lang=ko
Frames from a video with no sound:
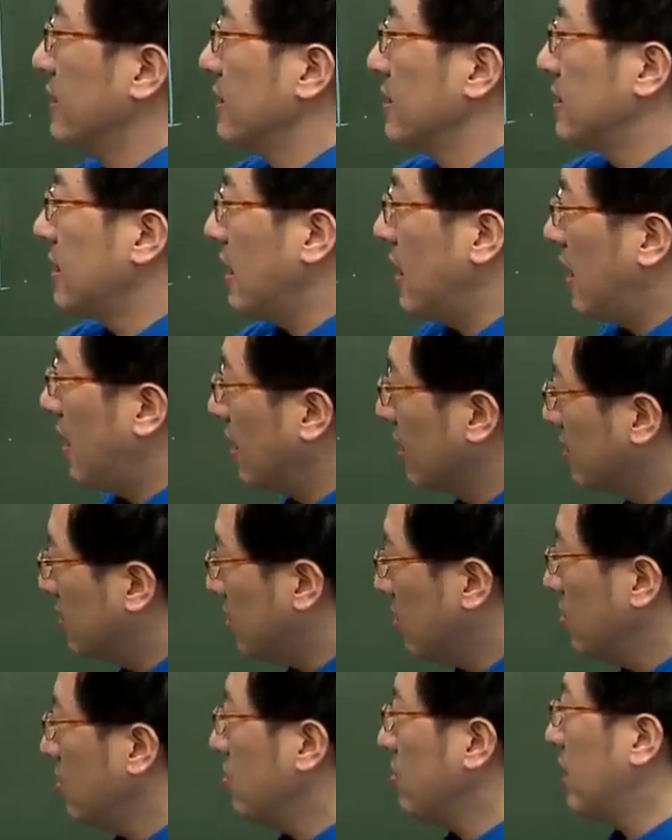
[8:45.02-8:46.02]
자,
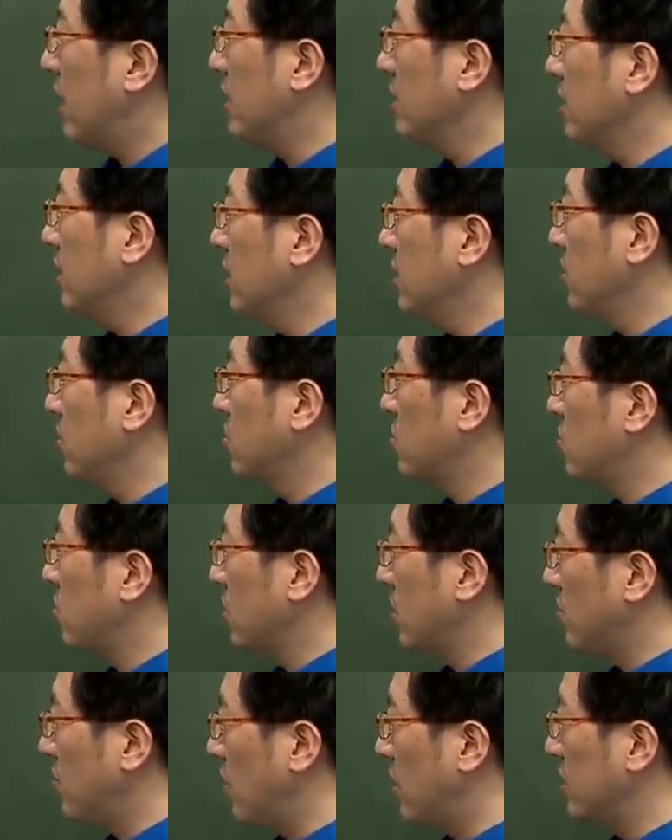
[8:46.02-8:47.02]
그러고 나니
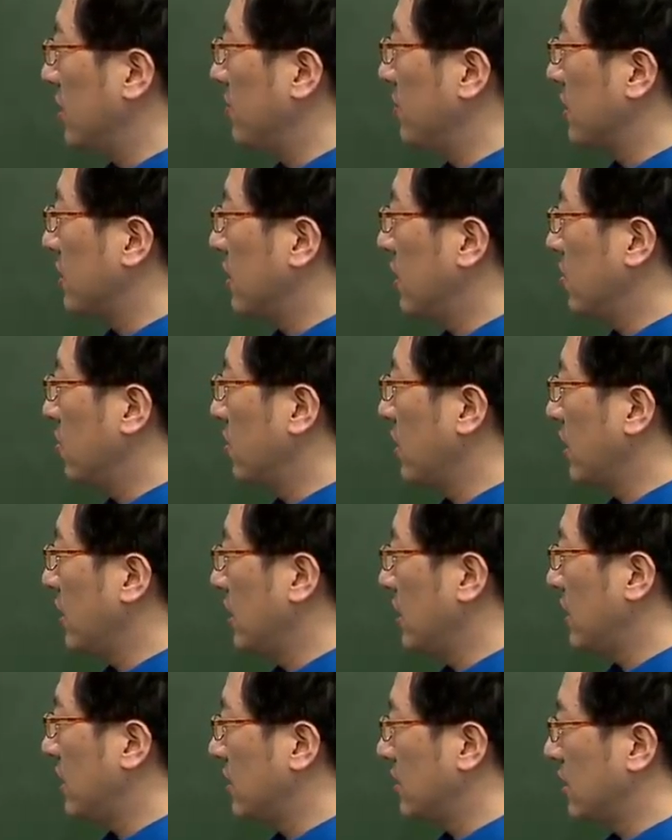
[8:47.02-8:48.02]
이쪽이 뭐가 됩니까? 이게
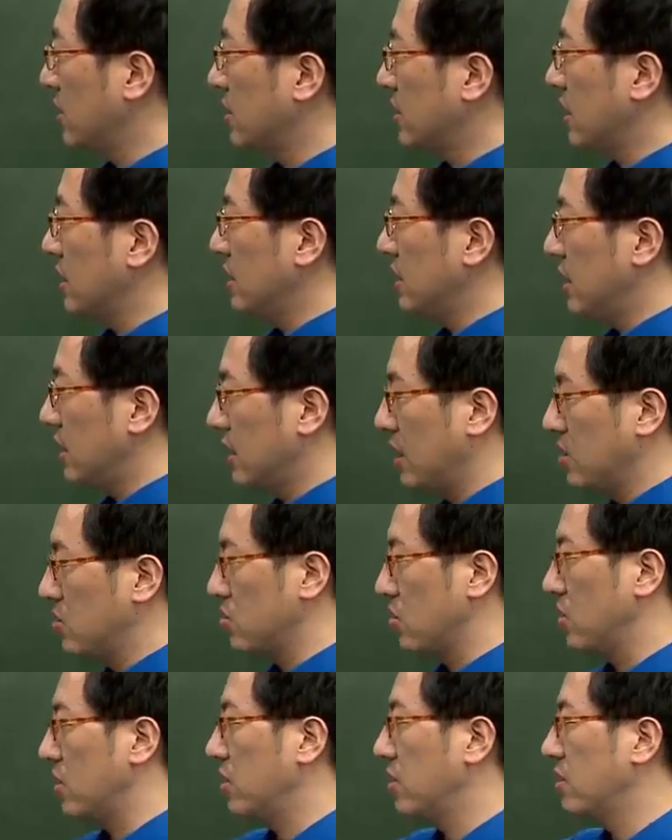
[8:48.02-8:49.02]
2가 되니까
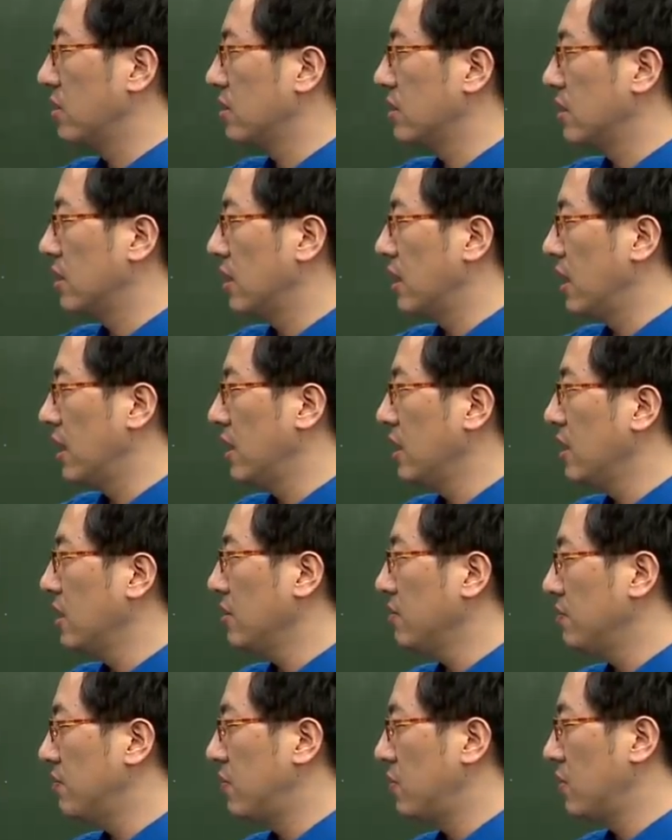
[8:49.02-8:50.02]
이양해줘요. 예,
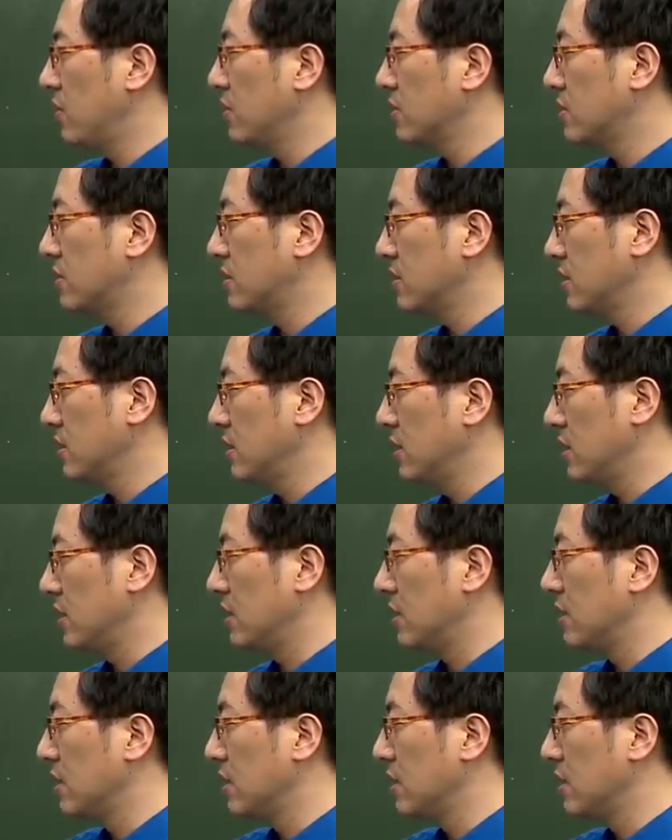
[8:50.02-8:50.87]
A 플러스 2 e.